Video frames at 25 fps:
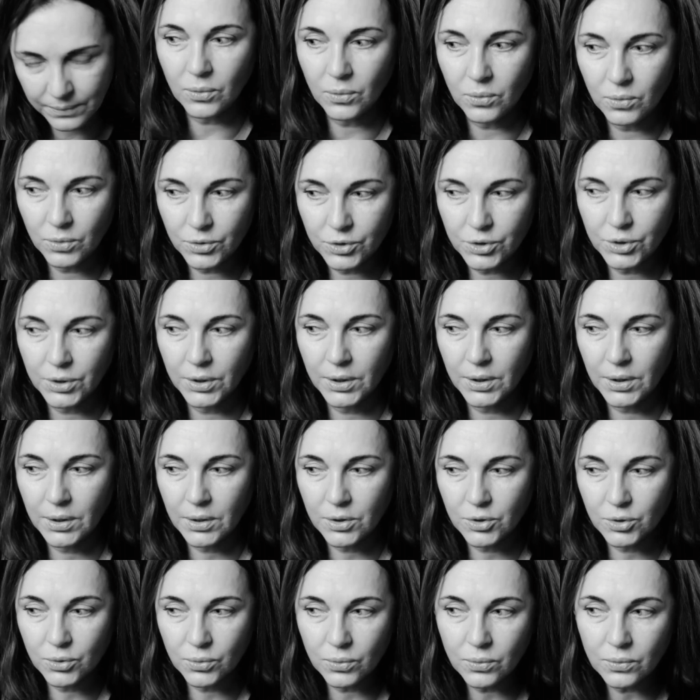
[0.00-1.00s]
Очень
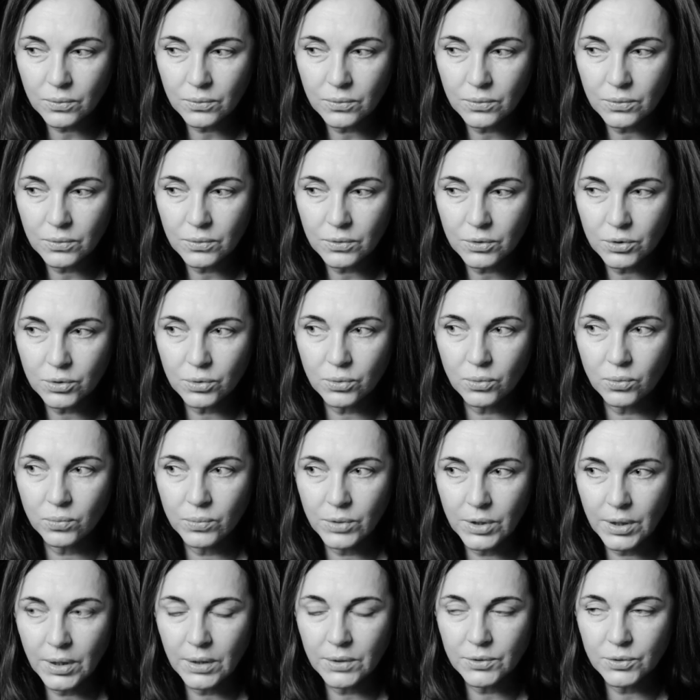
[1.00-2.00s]
хорошо, что у
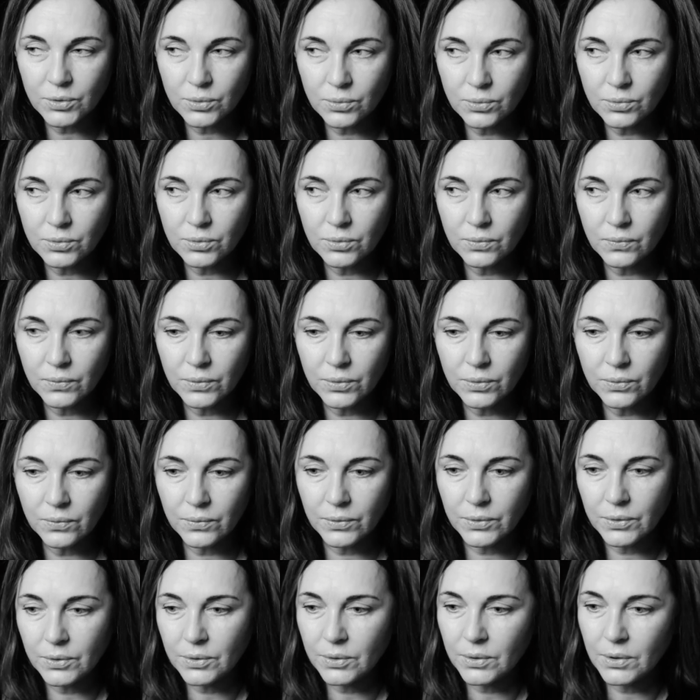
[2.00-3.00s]
меня отсутствует
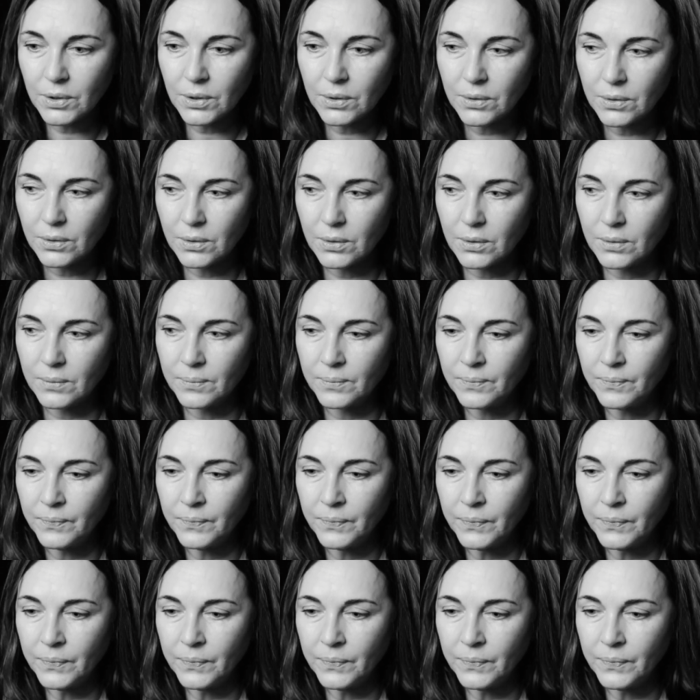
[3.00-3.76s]
вот это,